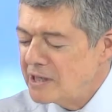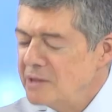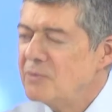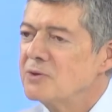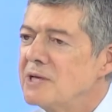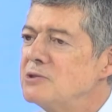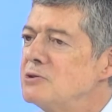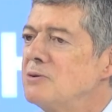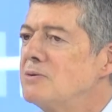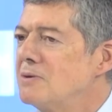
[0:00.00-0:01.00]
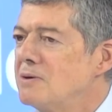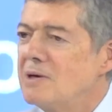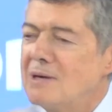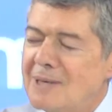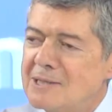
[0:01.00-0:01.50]
alimentation
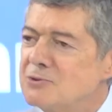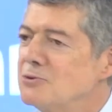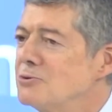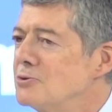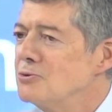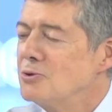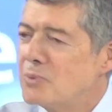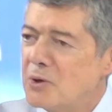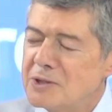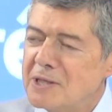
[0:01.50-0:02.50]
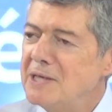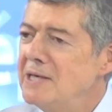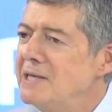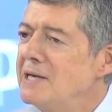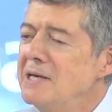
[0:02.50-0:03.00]
à base de, de
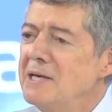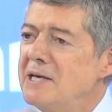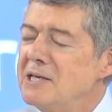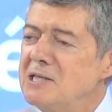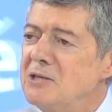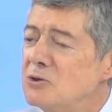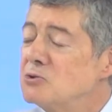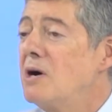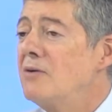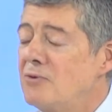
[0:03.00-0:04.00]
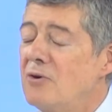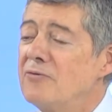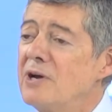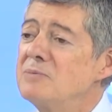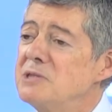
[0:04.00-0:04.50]
protéines, et qui le soir vont
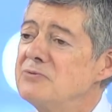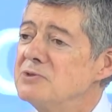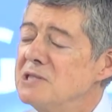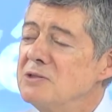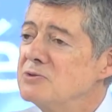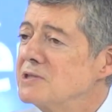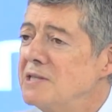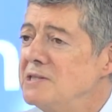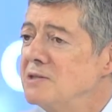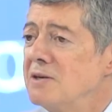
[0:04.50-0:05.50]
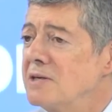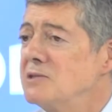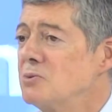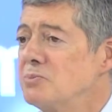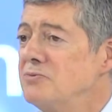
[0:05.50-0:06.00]
refaire un petit footing jusqu'à 10 heures et
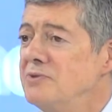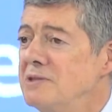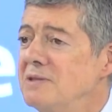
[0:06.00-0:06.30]
ils n'ont plus de vie.